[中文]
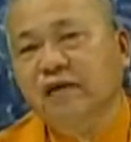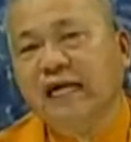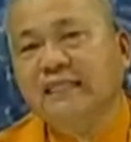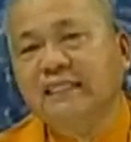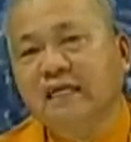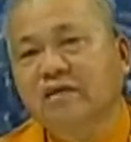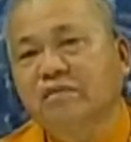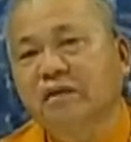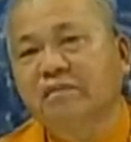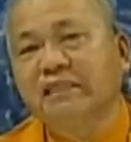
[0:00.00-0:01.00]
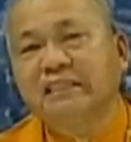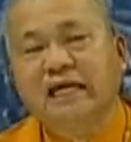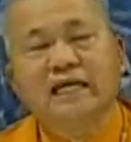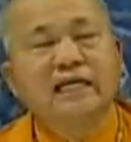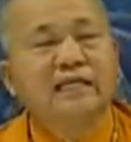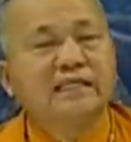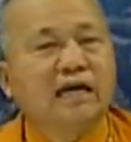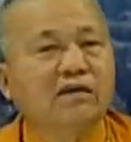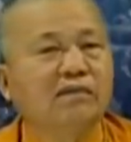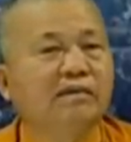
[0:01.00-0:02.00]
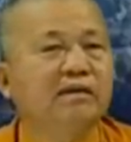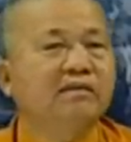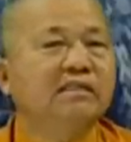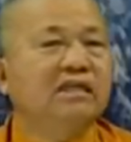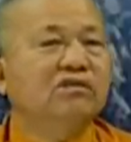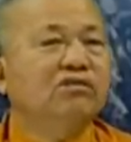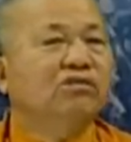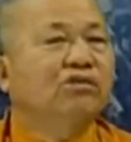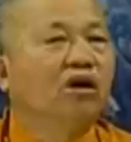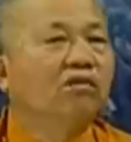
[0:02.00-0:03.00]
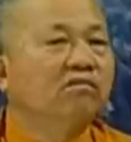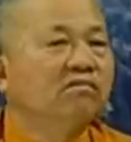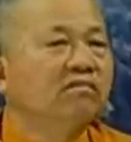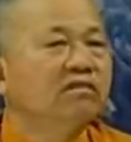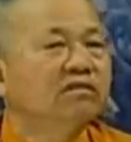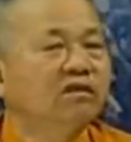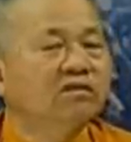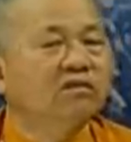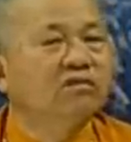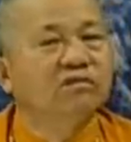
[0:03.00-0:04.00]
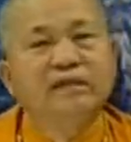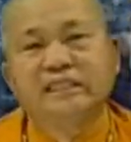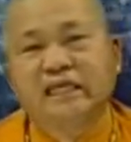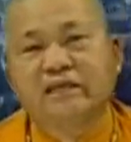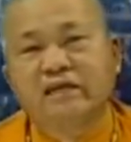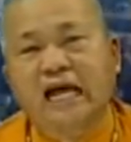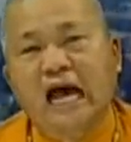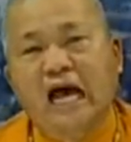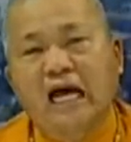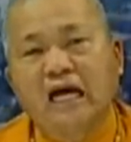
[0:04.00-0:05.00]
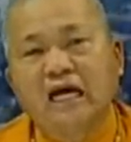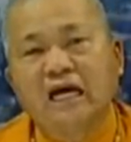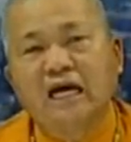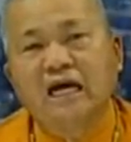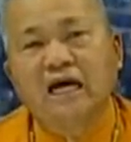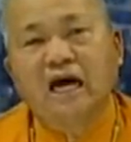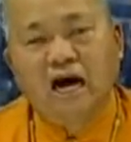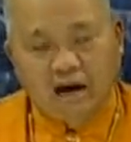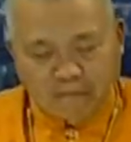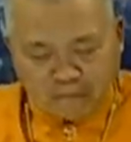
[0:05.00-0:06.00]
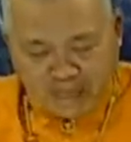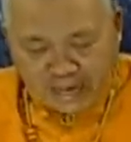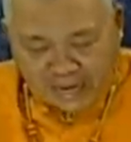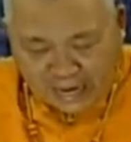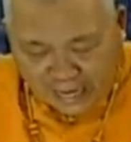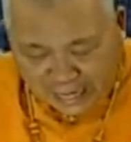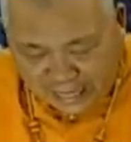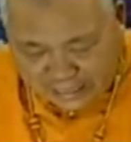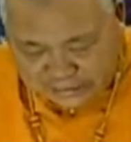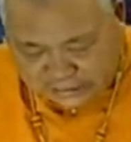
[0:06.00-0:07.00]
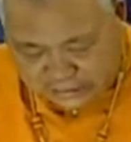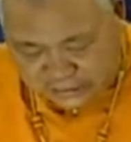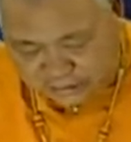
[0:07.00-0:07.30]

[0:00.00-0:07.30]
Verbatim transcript: 不该想的拼命想，想了没有一件做得通，这就很危险的啦，好，啊，这